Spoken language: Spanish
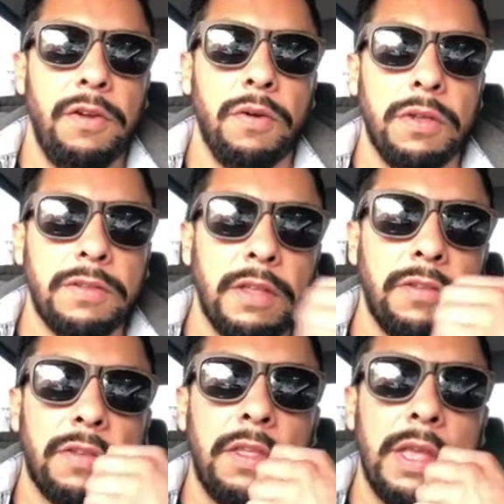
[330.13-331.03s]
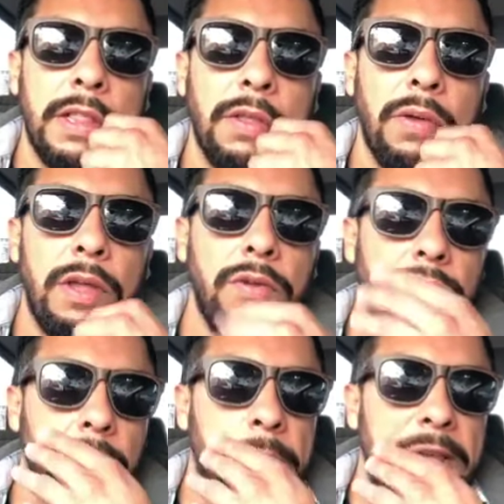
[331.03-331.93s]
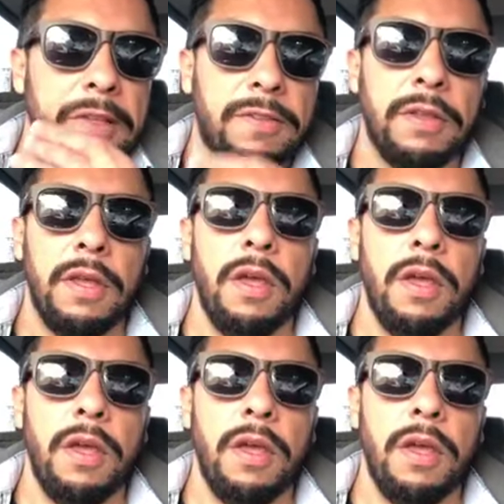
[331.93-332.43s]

lo que está sucediendo en nuestro país.